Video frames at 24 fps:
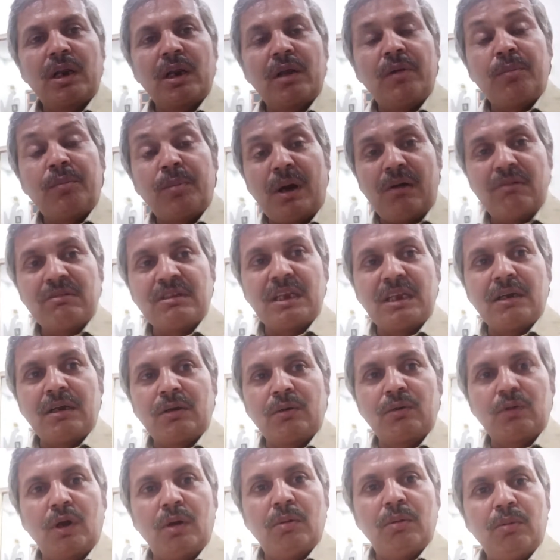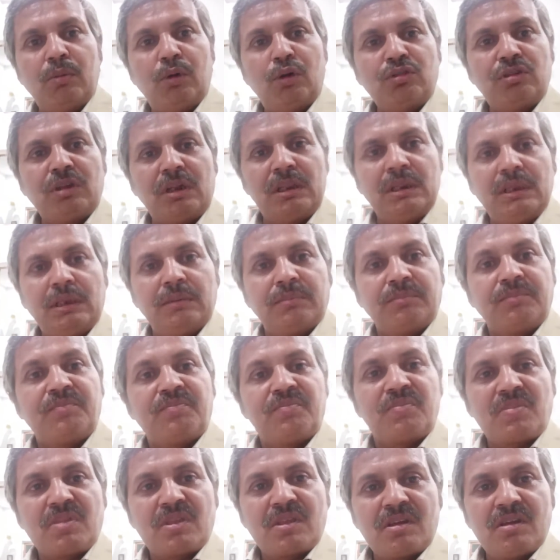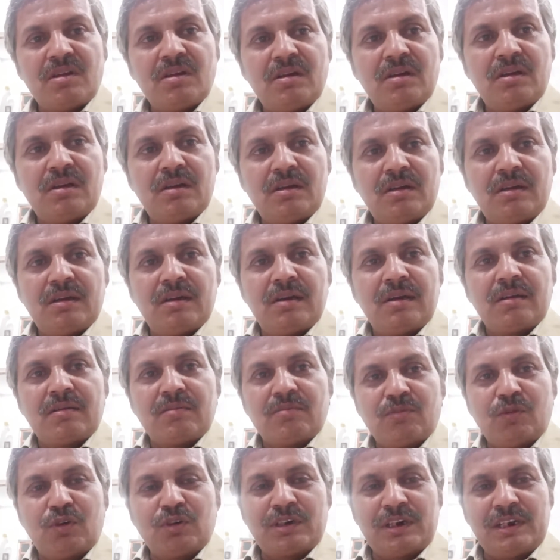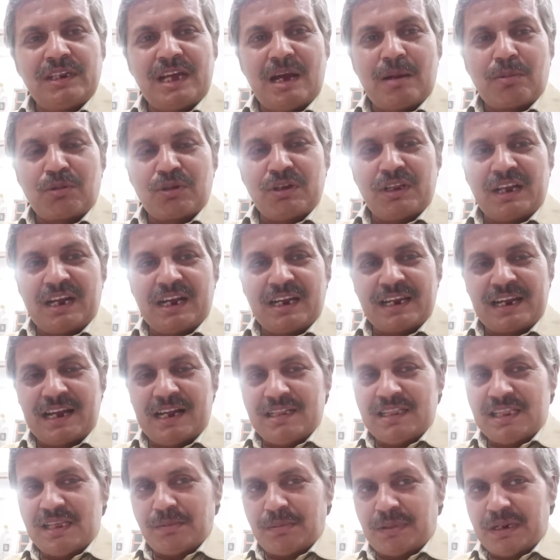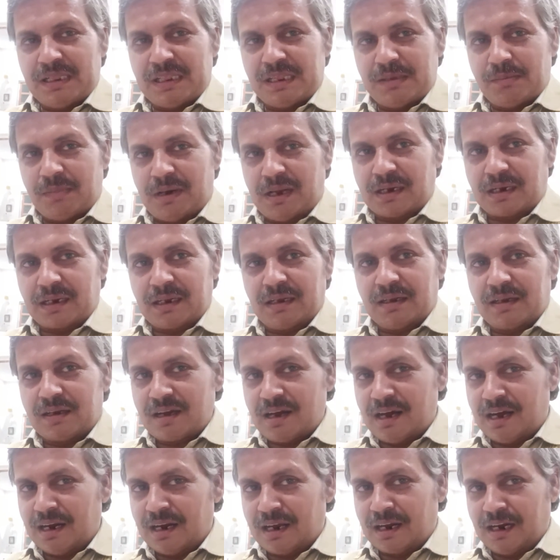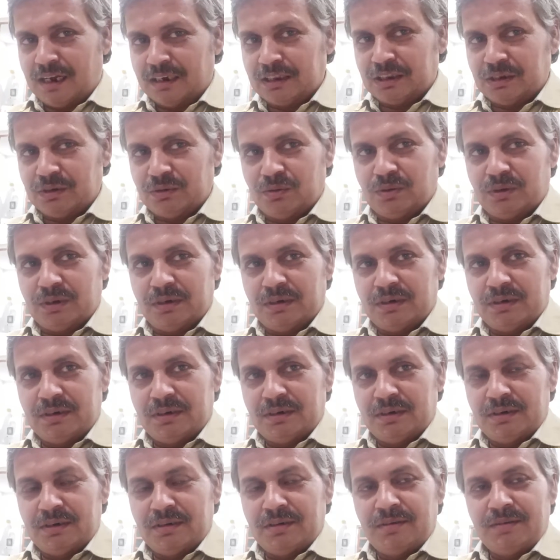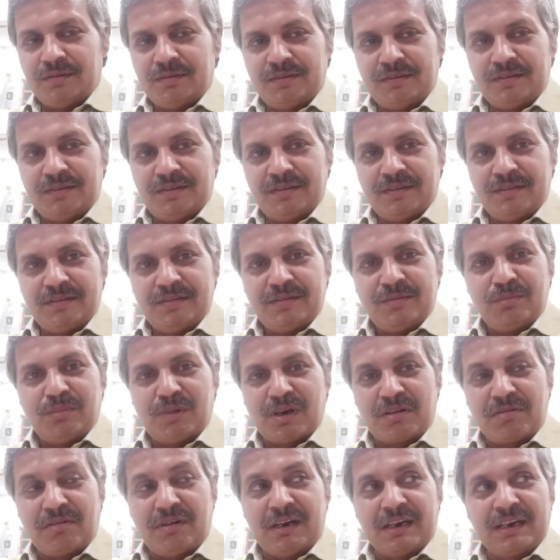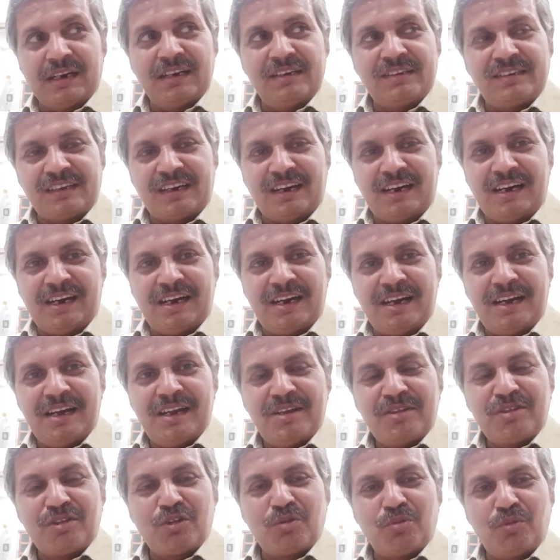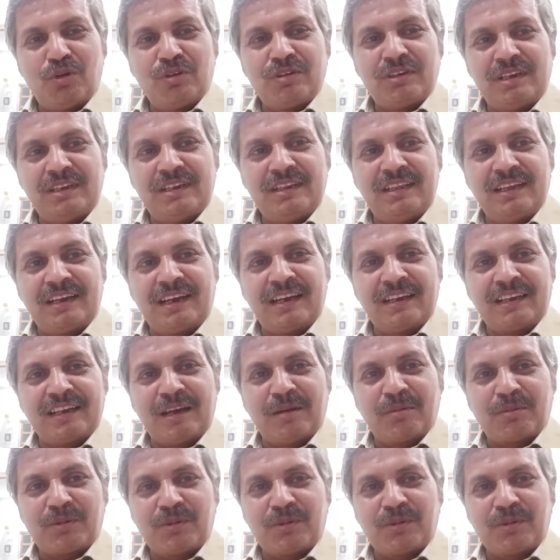करके पाँव से ही कर दूँगा मैं बहुत जल्दी बहुत जल्दी आपको दिखाएंगे आलती पालती मार के खाना खाते हुए भगवान ने चाहा तो बहुत जल्दी दिखाएंगे